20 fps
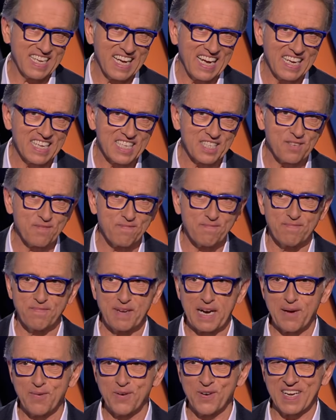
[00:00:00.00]
Girls.
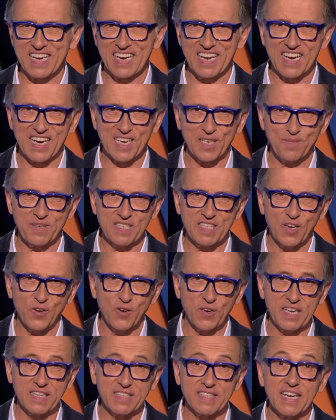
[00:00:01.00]
Bravo, Clara, respuesta
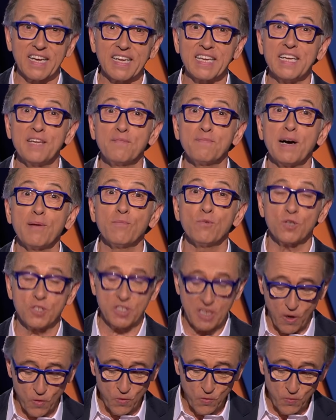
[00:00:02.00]
correcta. Y
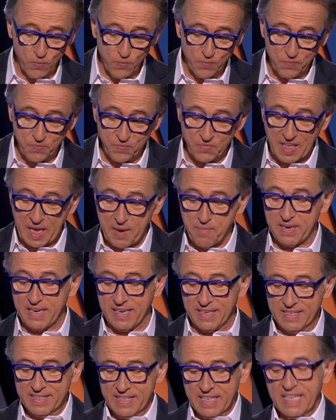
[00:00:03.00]
vamos a un
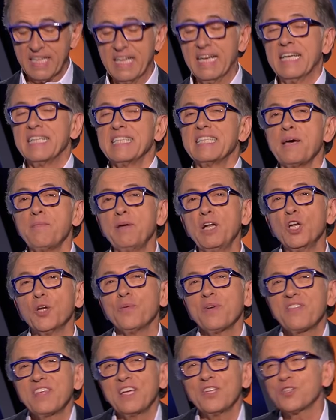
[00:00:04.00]
tema de
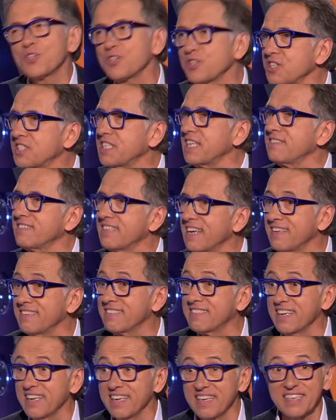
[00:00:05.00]

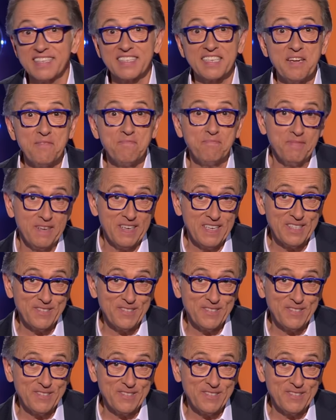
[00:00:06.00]
1983, Emma.